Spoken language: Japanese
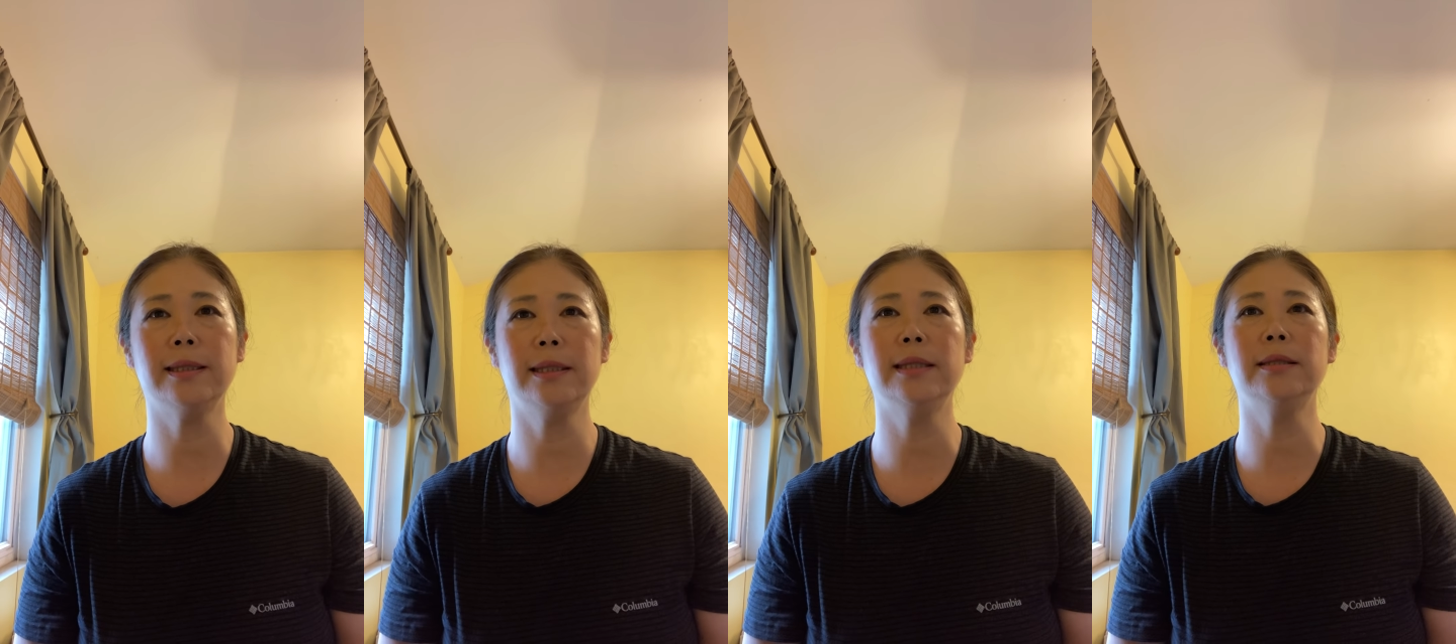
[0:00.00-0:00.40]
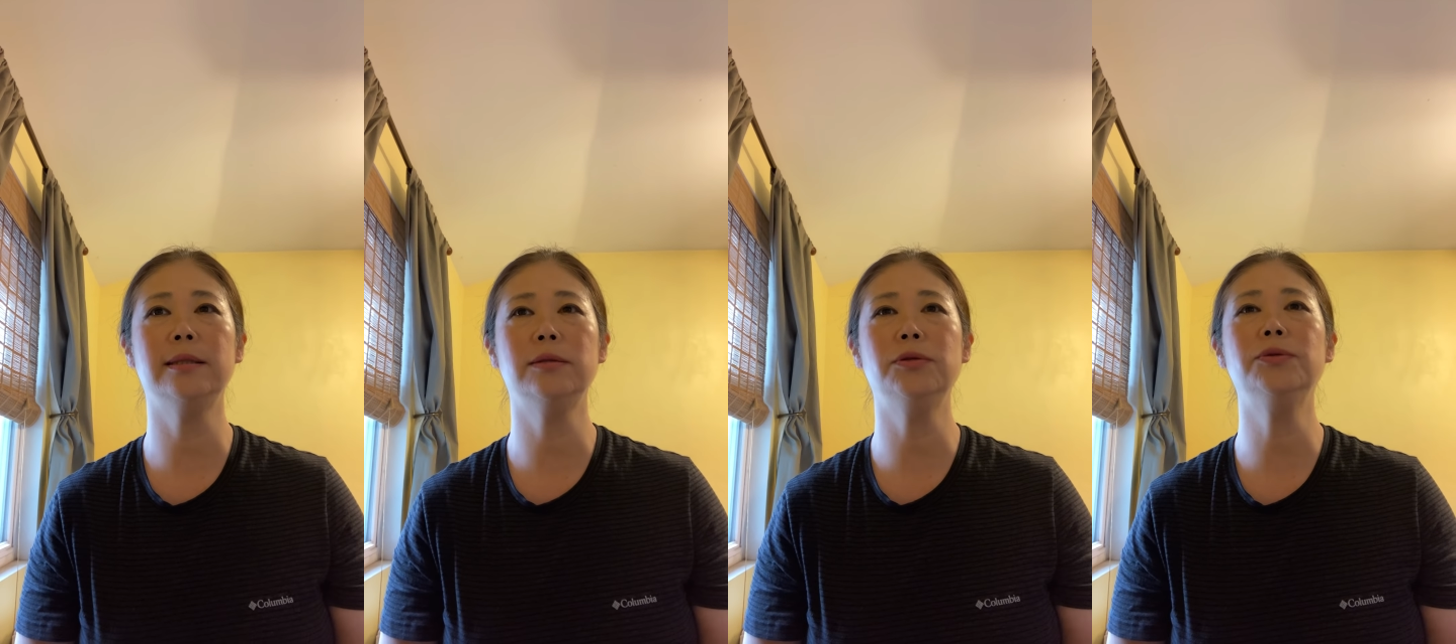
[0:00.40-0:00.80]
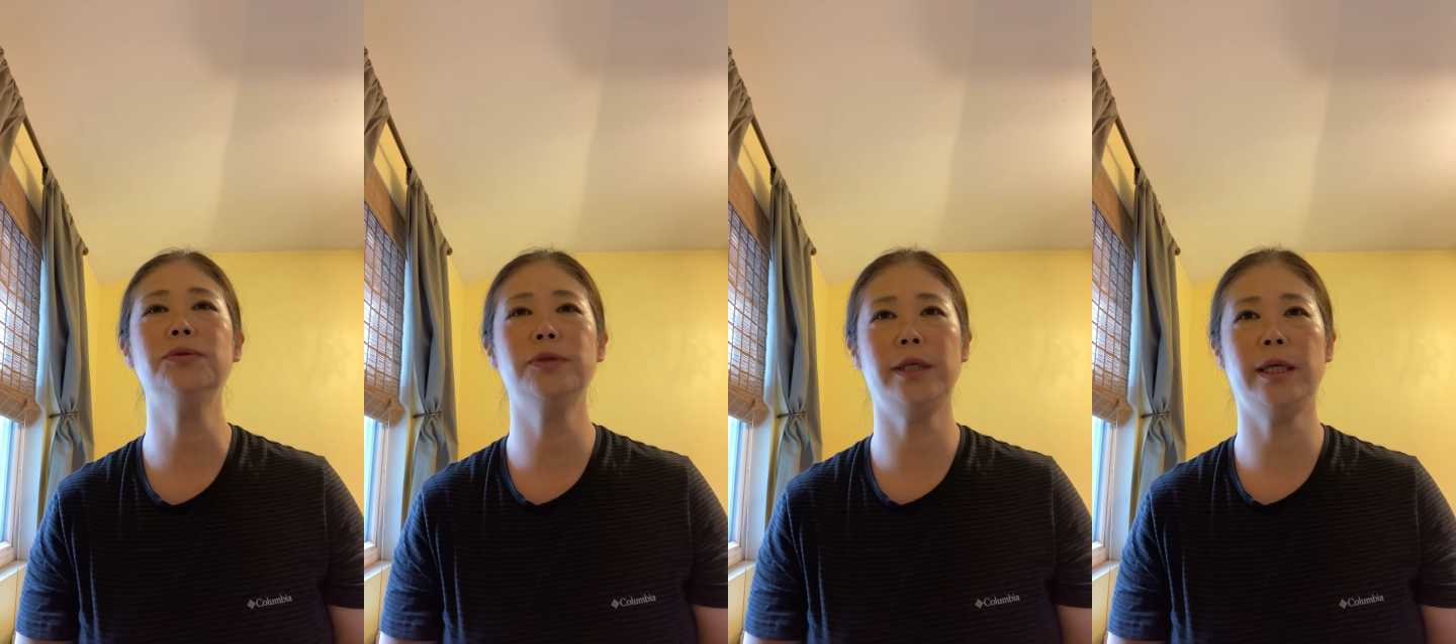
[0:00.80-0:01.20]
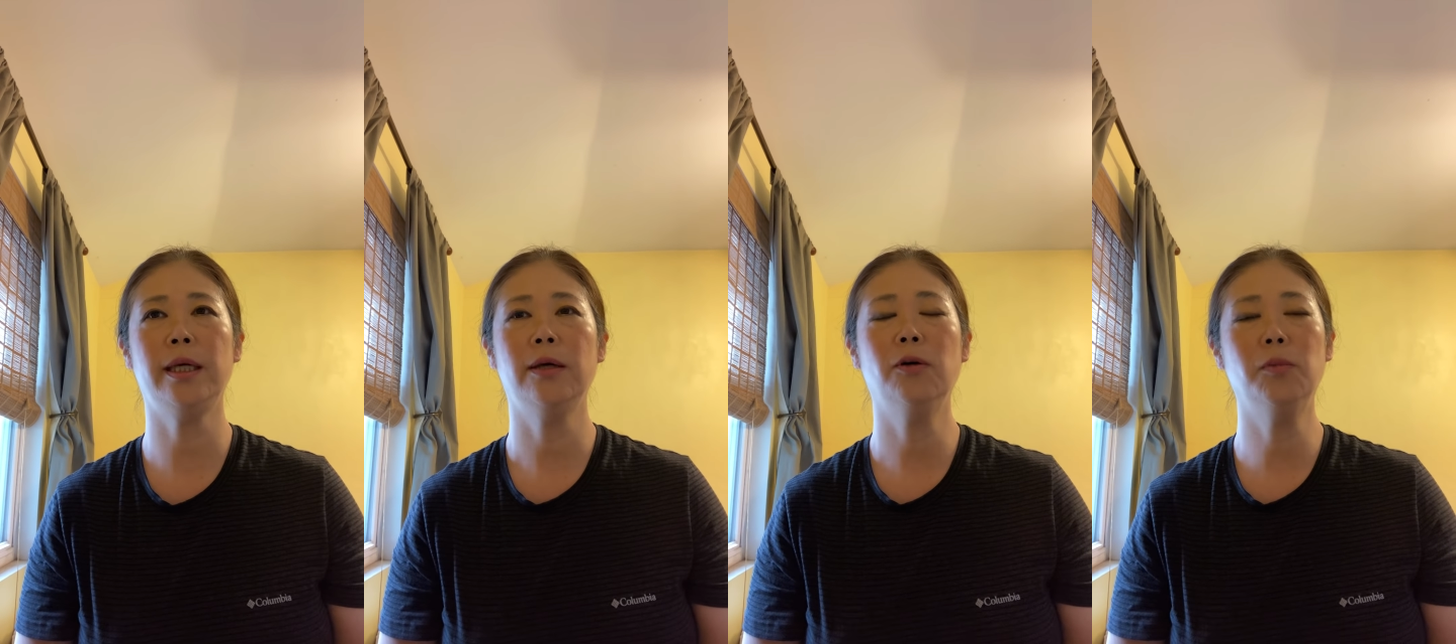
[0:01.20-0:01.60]
かなというふうに
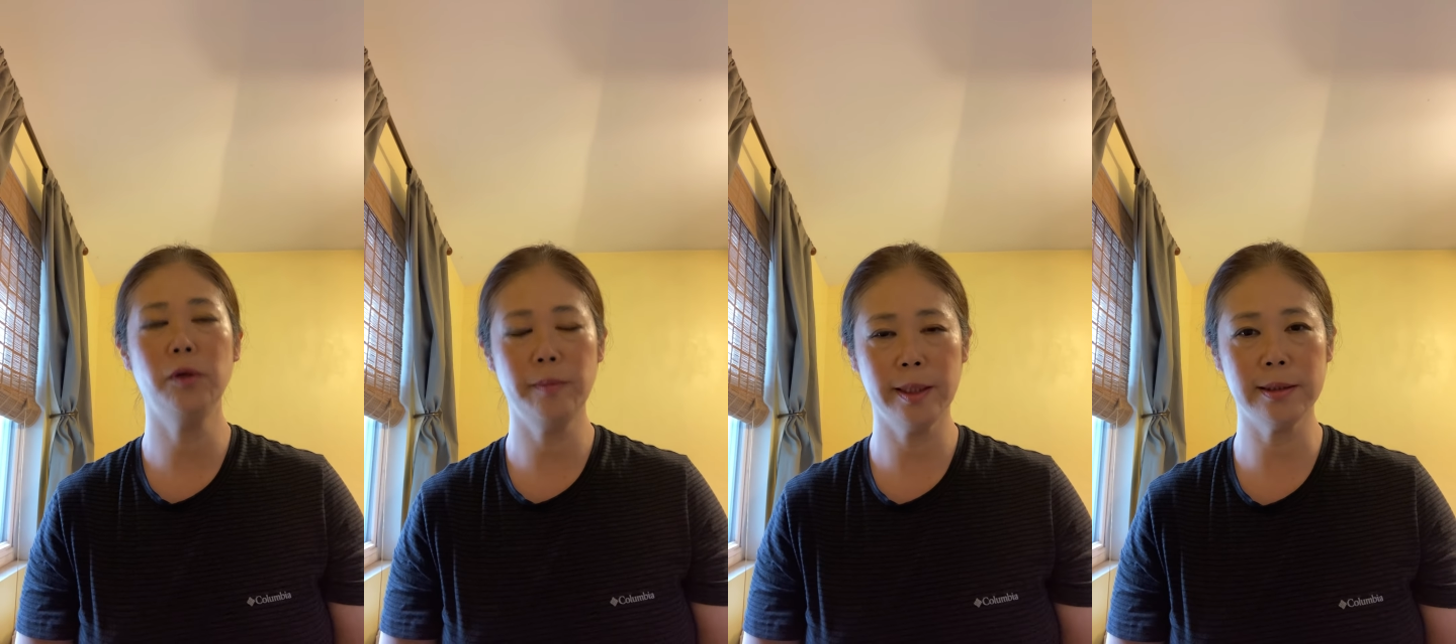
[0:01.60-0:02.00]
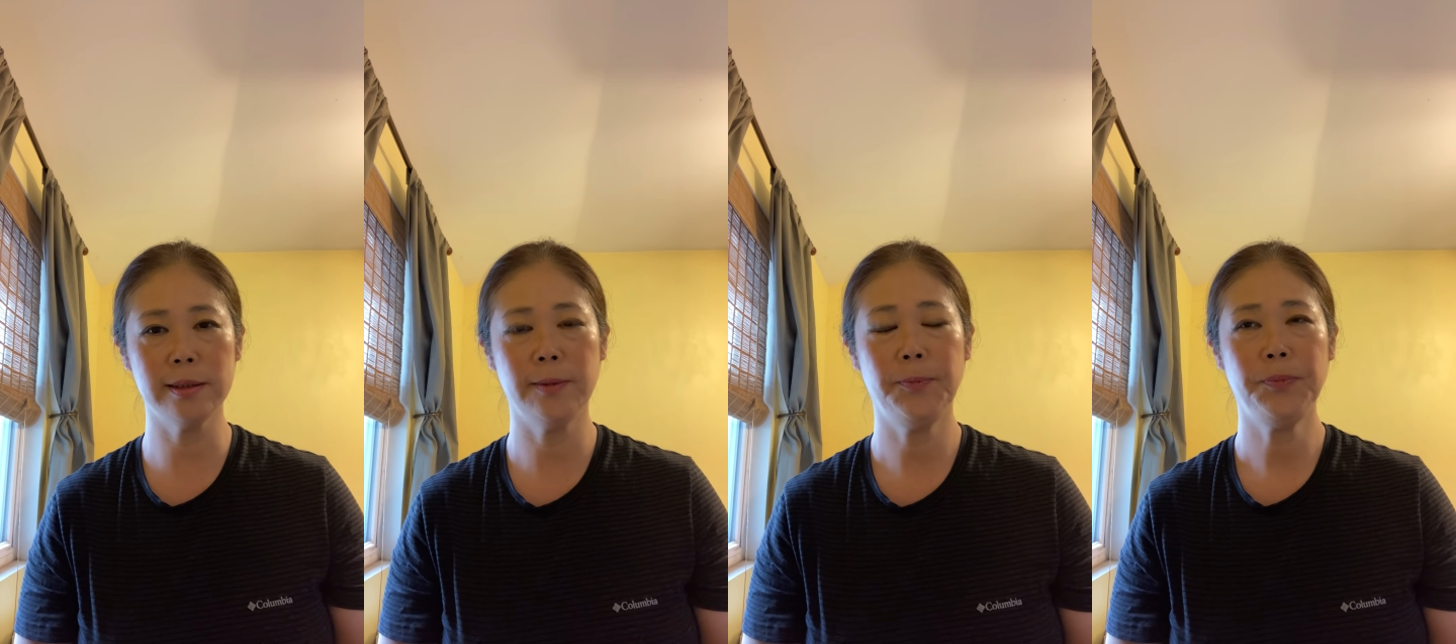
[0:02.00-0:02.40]
思います。